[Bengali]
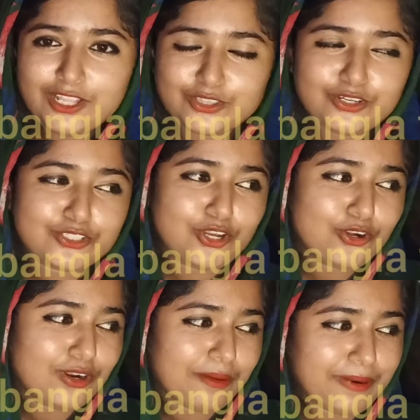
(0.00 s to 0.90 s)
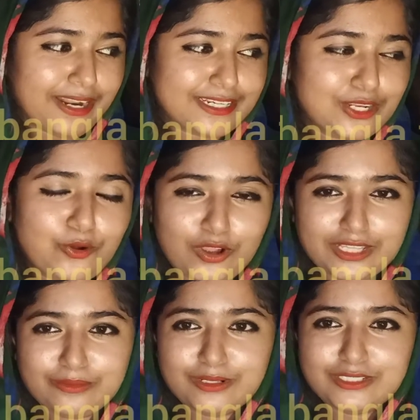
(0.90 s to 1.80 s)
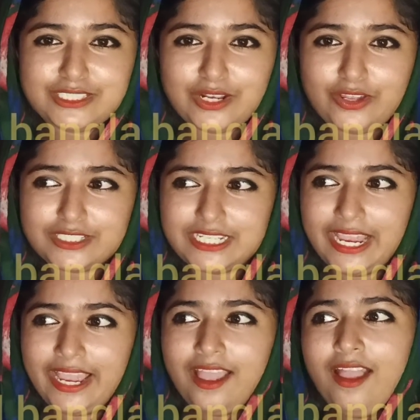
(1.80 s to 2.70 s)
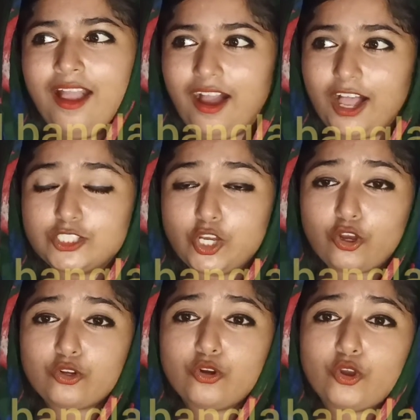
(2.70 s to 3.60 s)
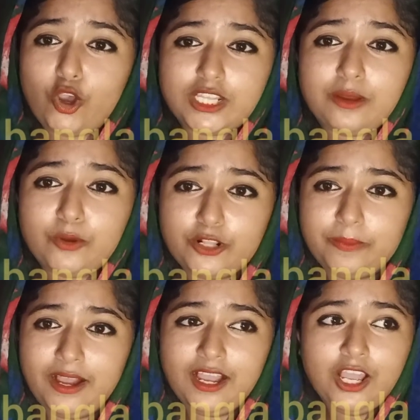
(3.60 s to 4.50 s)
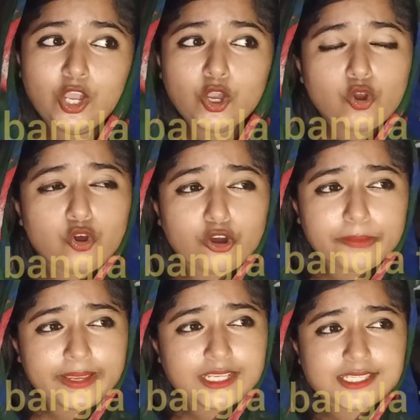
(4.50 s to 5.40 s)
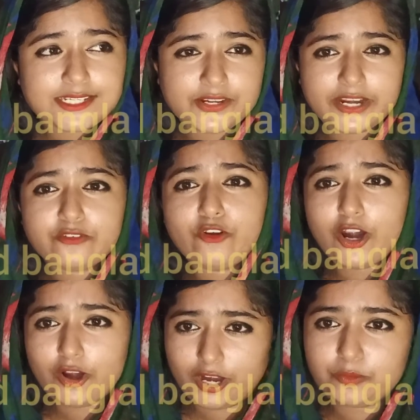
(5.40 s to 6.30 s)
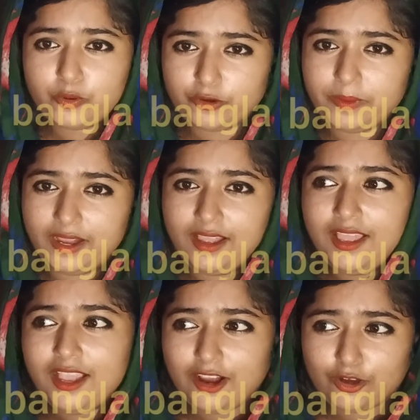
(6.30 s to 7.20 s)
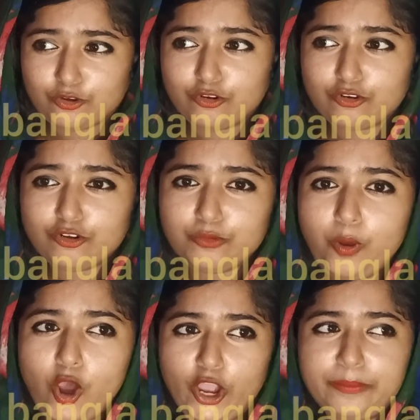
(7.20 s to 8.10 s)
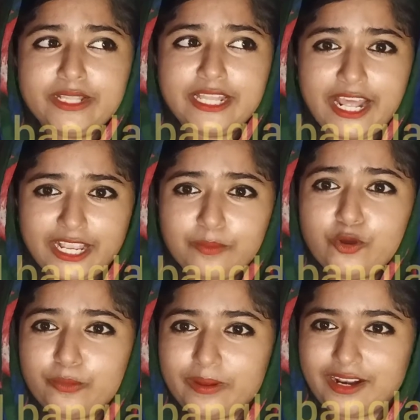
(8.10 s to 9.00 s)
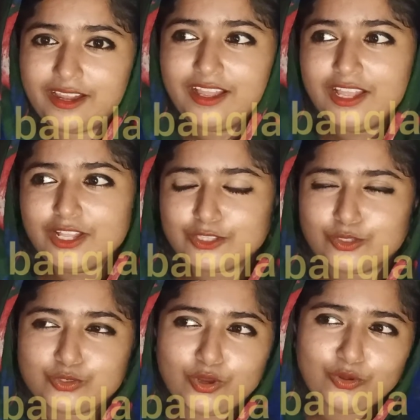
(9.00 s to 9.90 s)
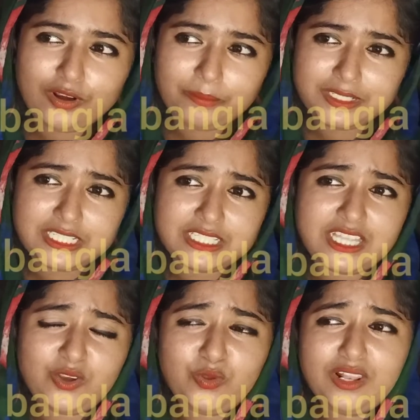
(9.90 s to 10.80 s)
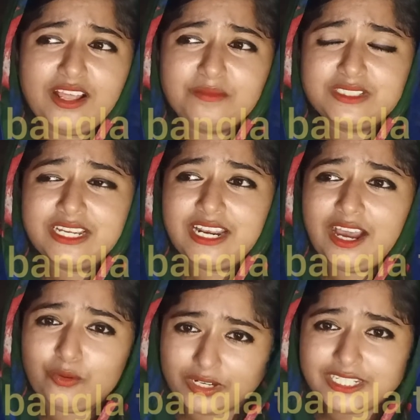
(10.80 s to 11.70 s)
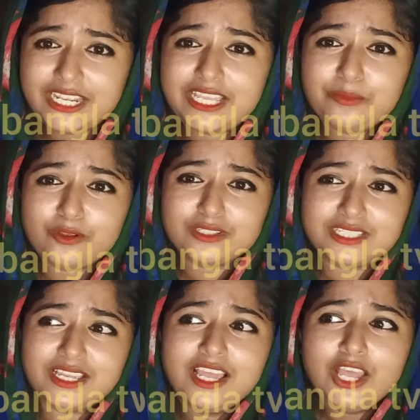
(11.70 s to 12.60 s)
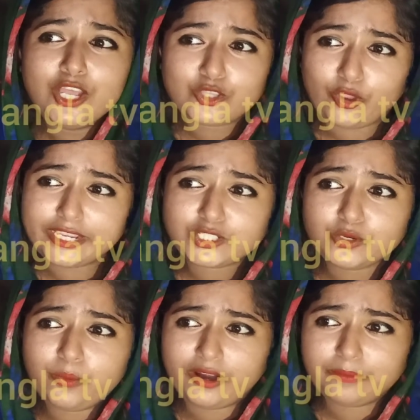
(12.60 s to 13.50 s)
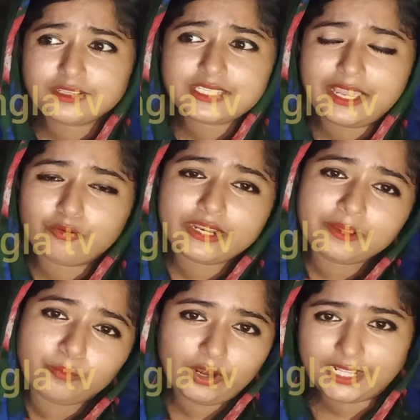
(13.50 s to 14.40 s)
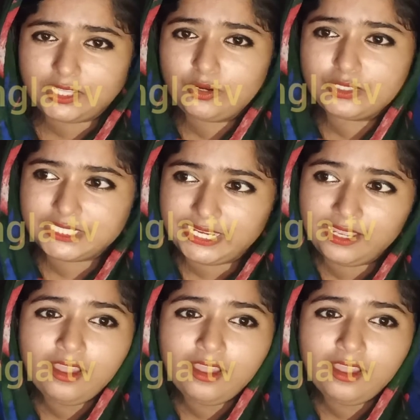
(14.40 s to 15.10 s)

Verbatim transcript: তো তখন আমার একটা কথা বলছিল যে যখন কোনো কথা বলবা খুবই স্ট্রেট ফরওয়ার্ড বলবা কারণ কোনো ভয় ভীতি রেখা বলবা না তো তখন আমি চিন্তা করলাম যে না উনি ঠিকই বলছে তো একটু পরে বলছে উনি বলে দিল যে